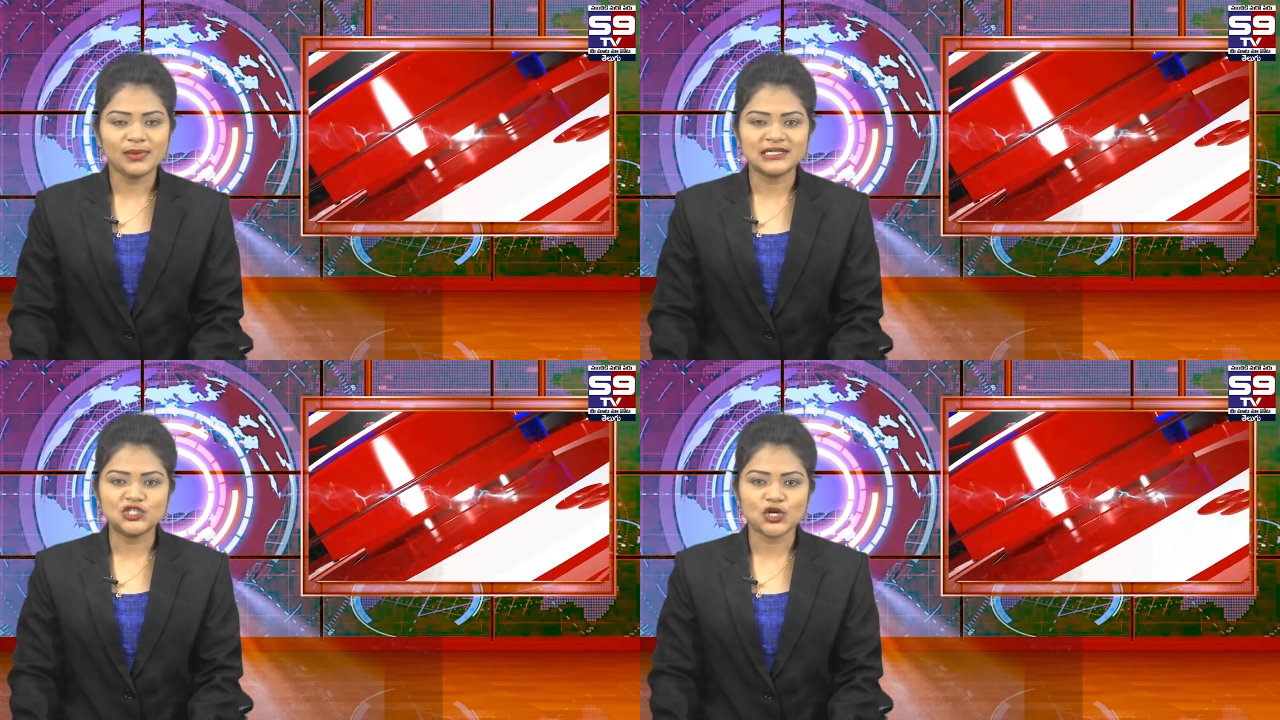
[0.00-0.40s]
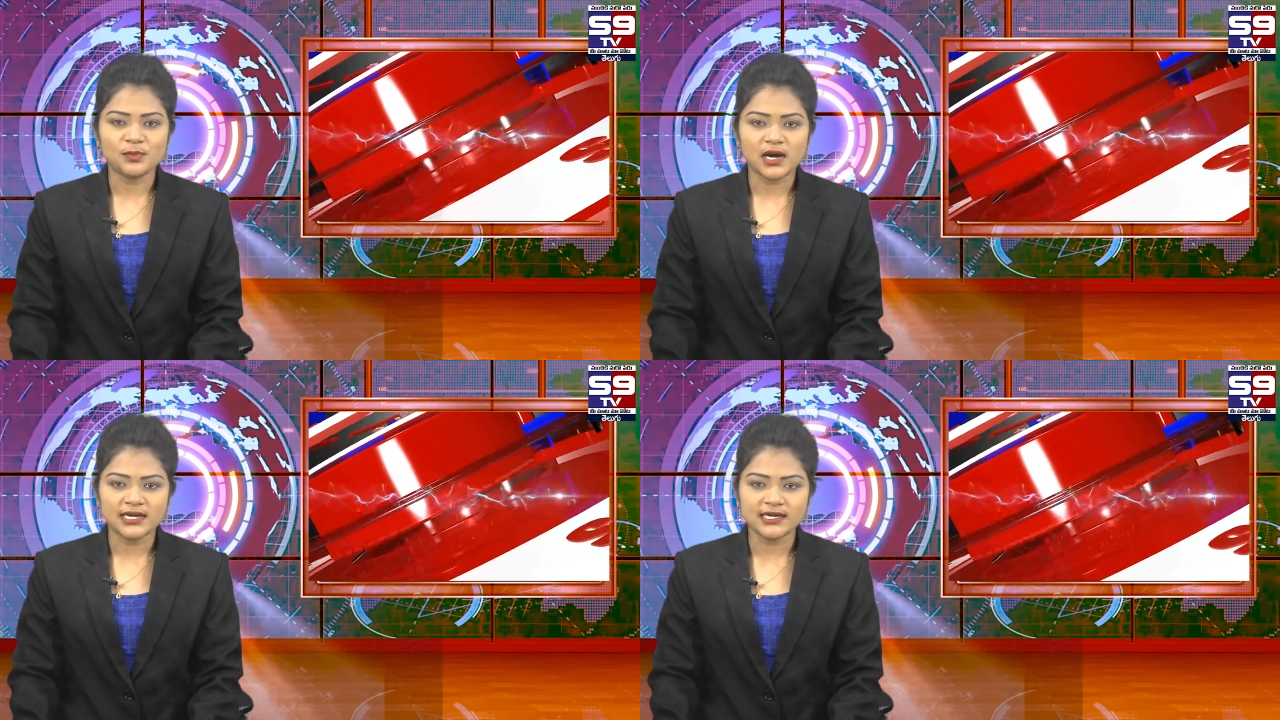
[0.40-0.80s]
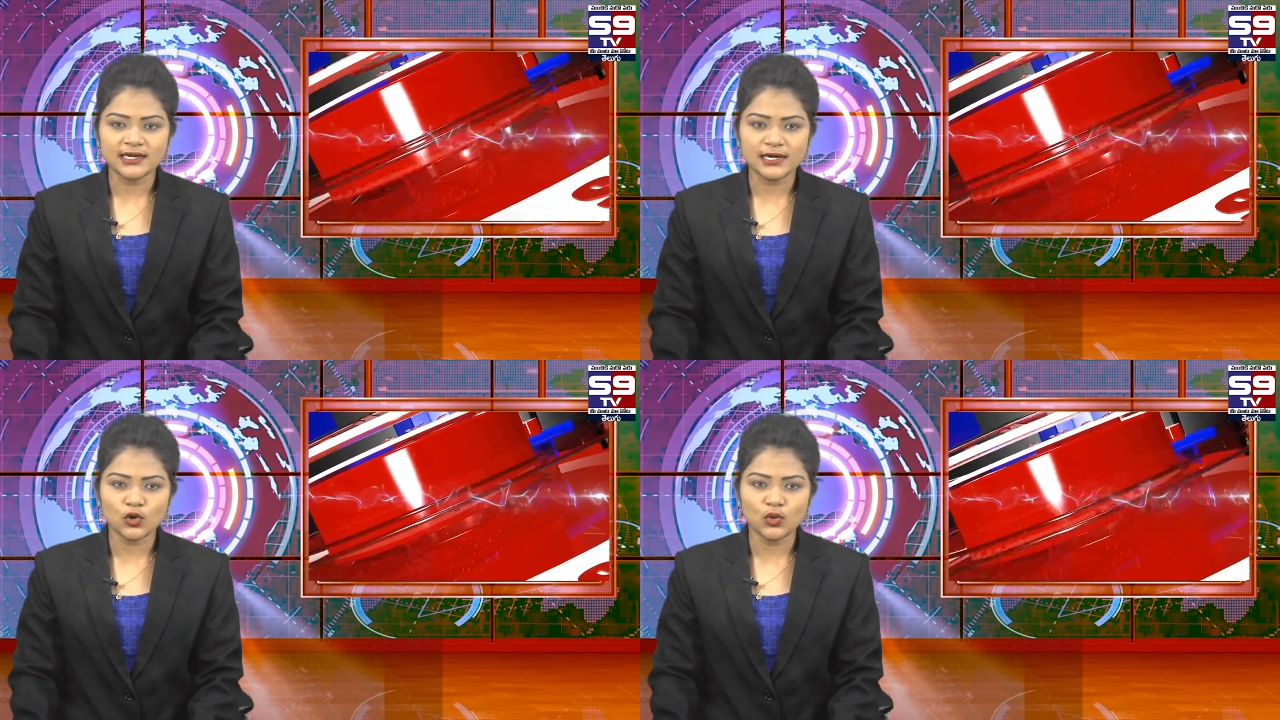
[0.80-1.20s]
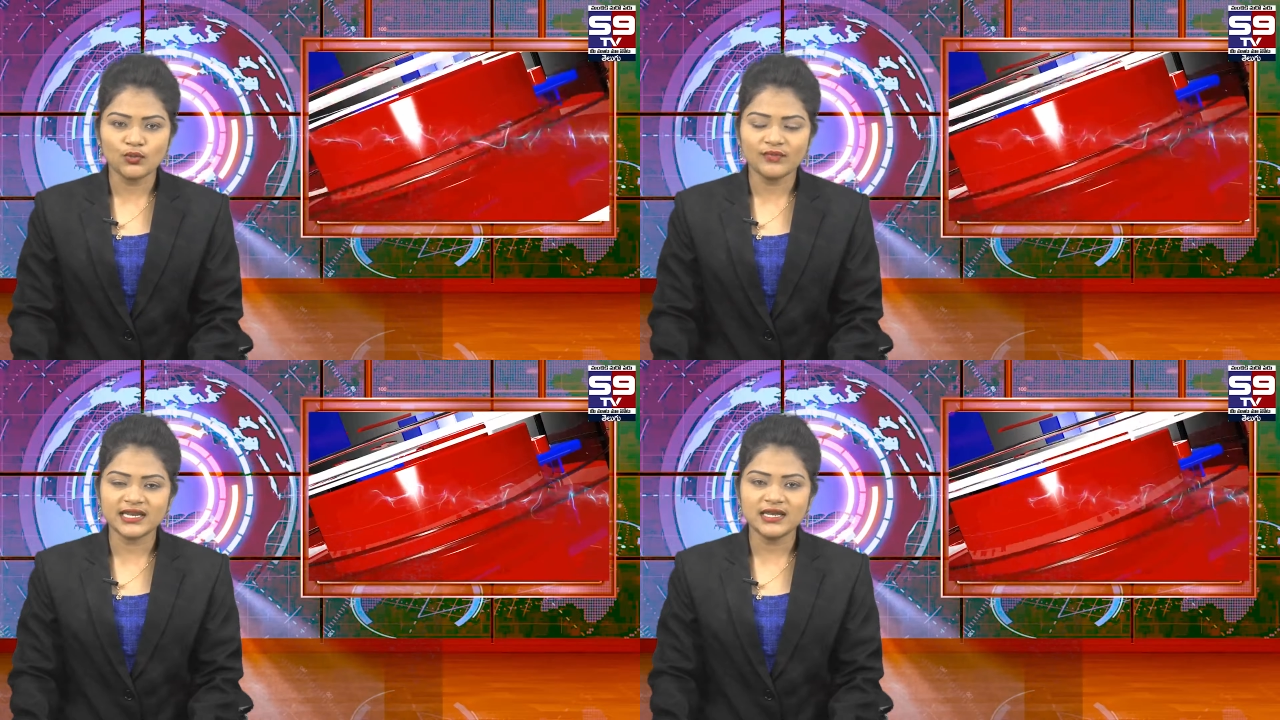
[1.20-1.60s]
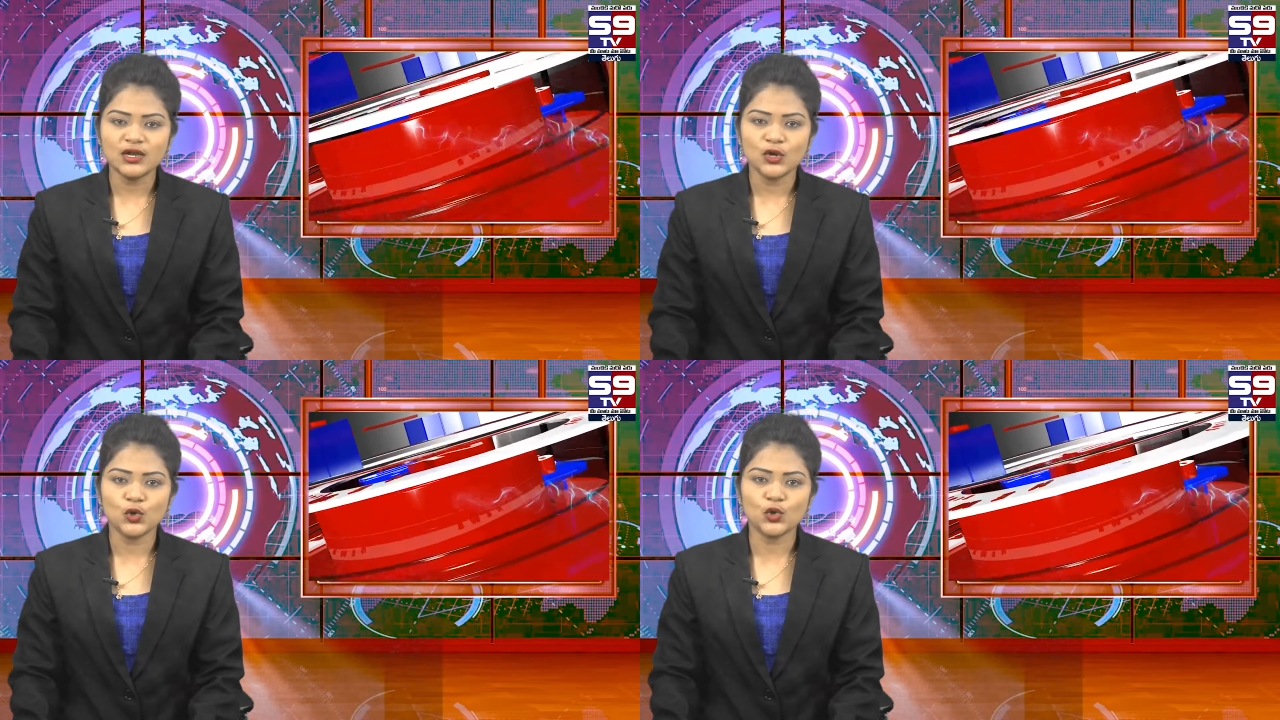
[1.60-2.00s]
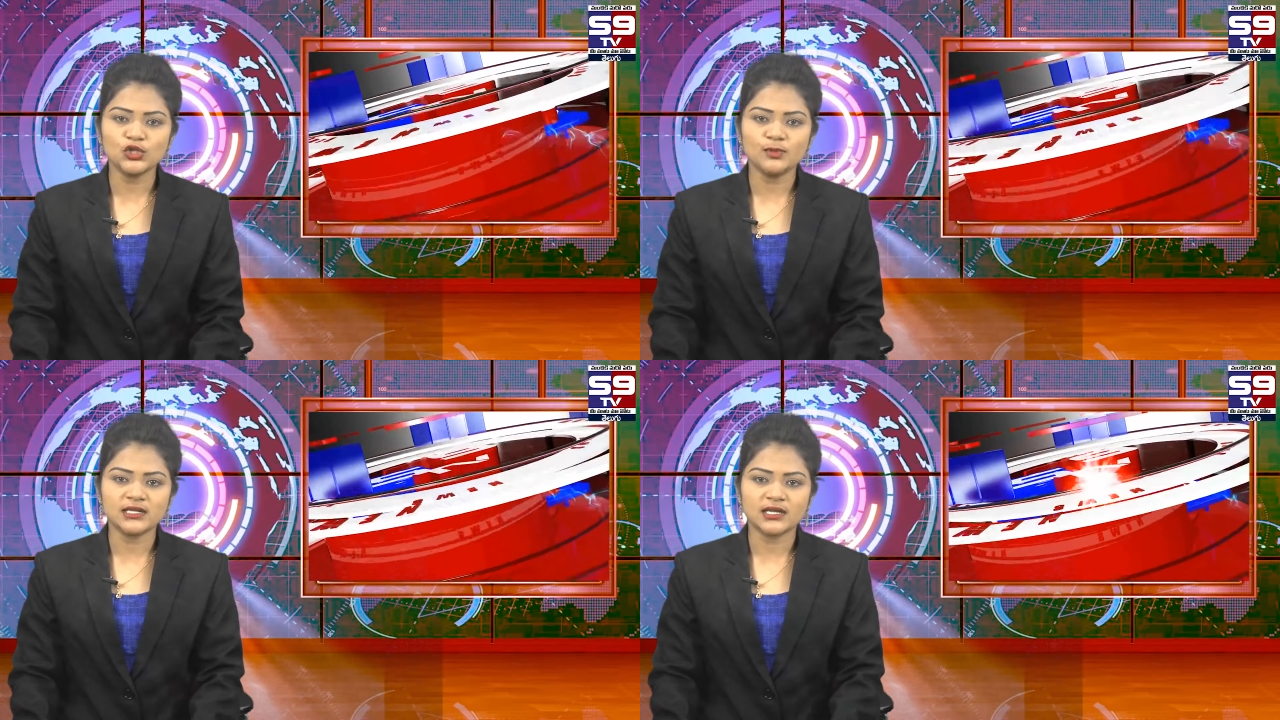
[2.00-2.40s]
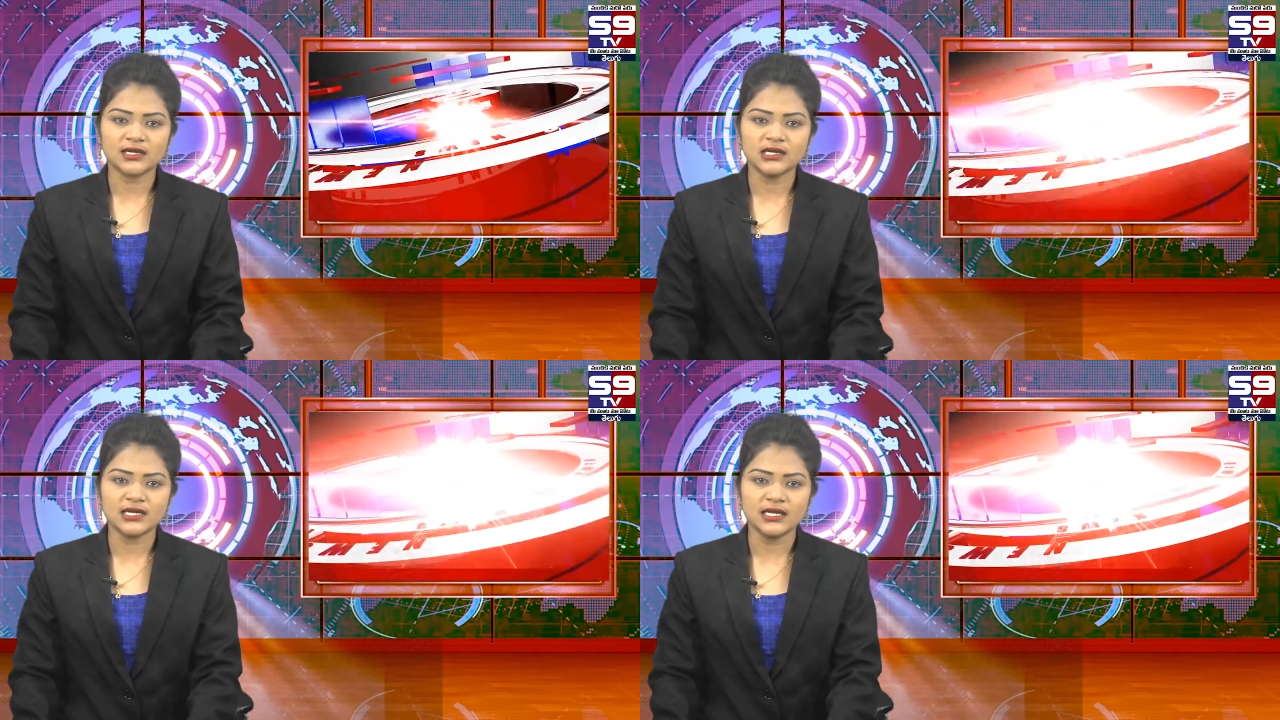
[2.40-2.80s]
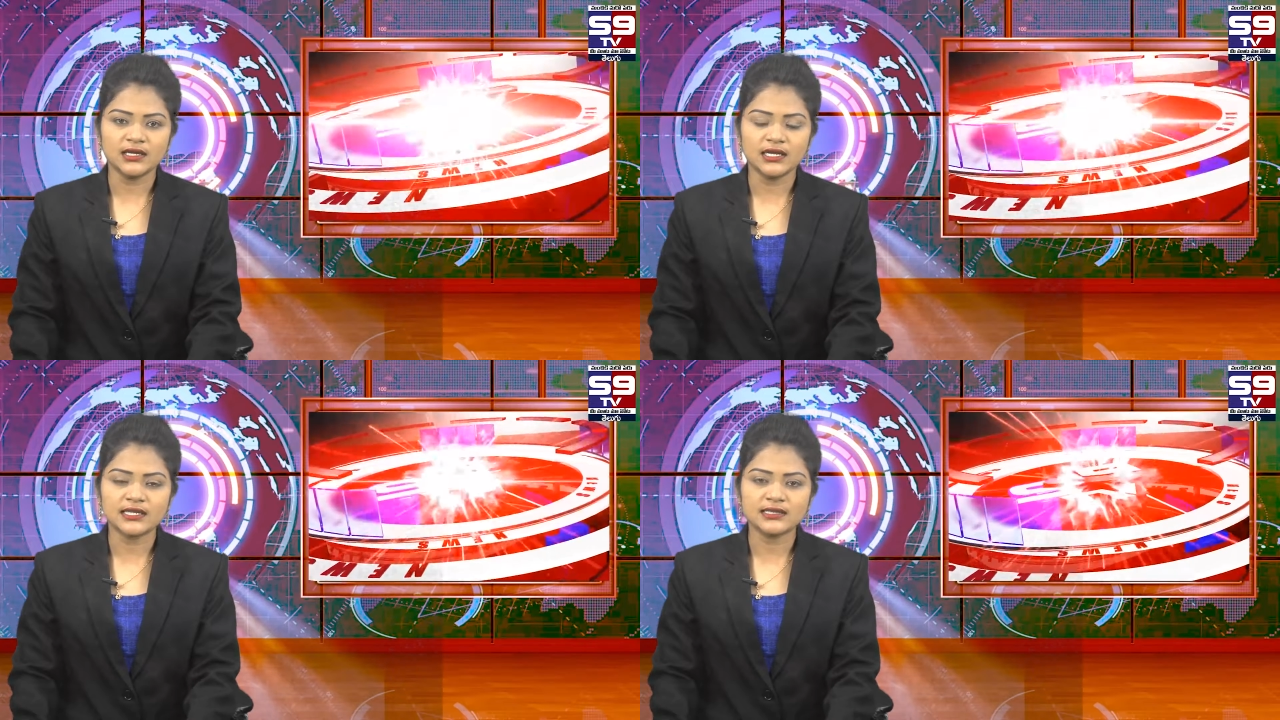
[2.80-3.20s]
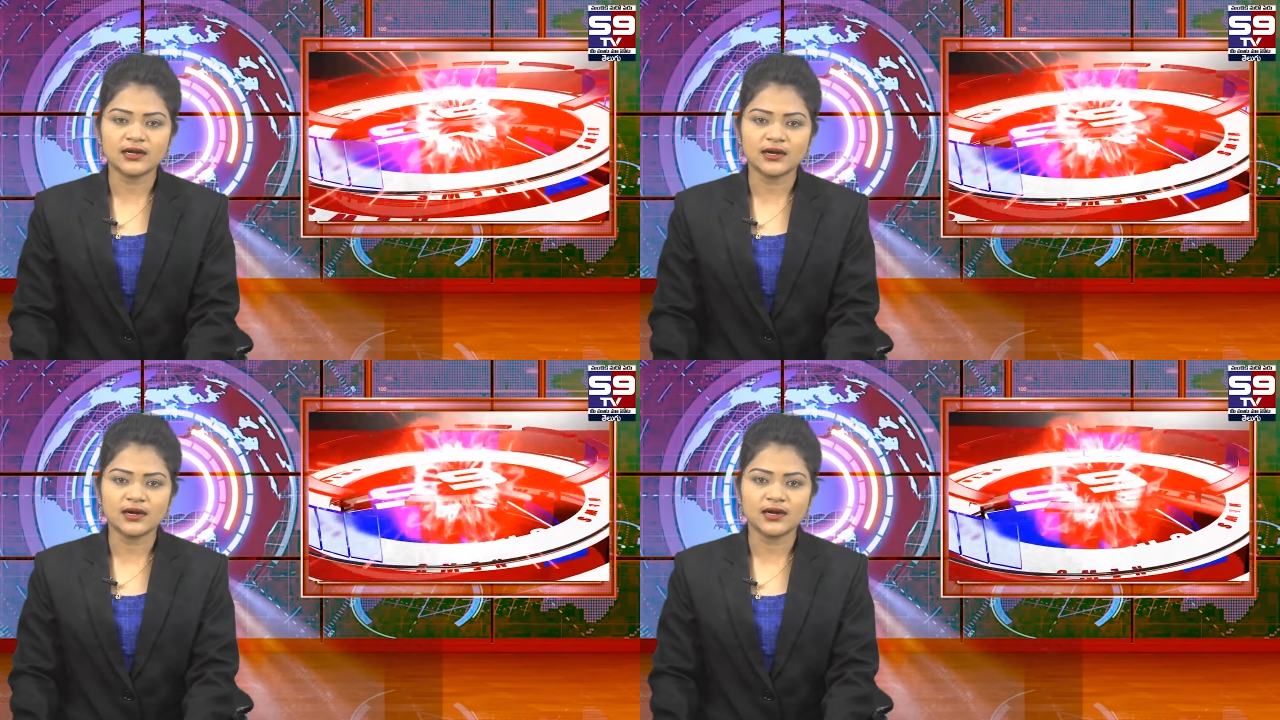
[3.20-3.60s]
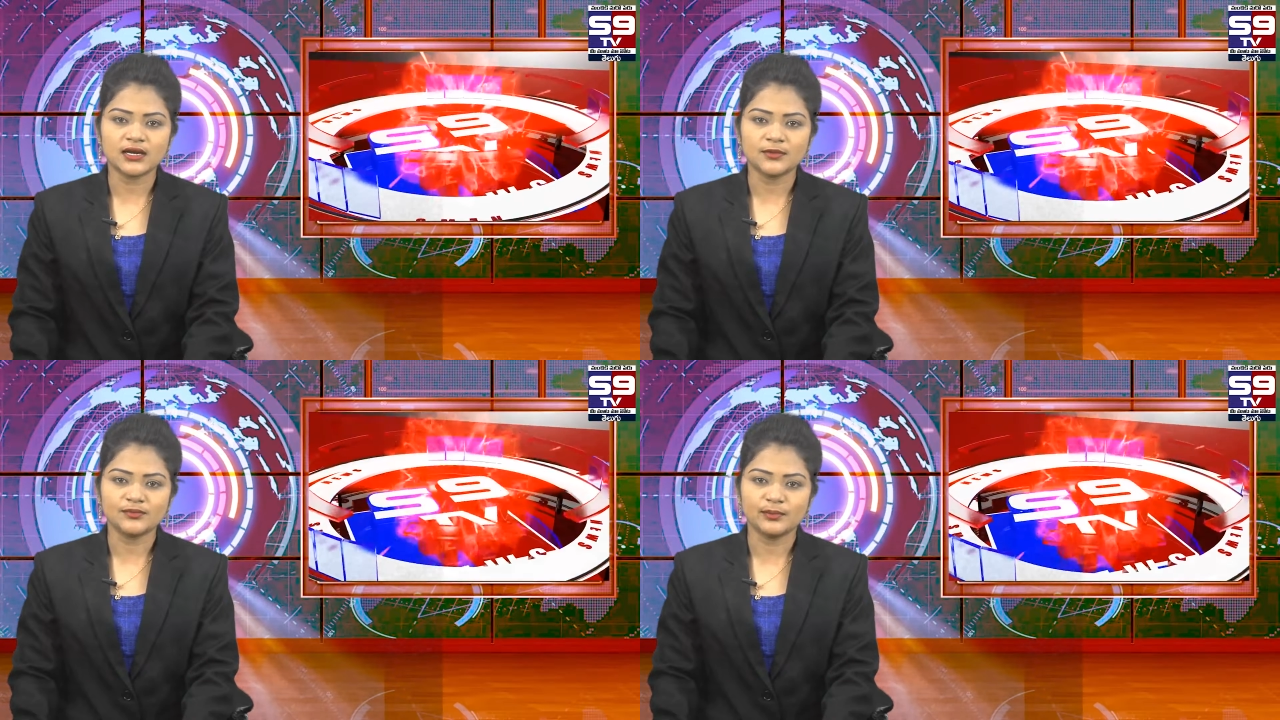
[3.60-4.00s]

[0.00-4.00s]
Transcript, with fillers: పంజాబ్ హర్యానాలో వరి గోధుమ ధాన్యాన్ని కేంద్ర ఆహార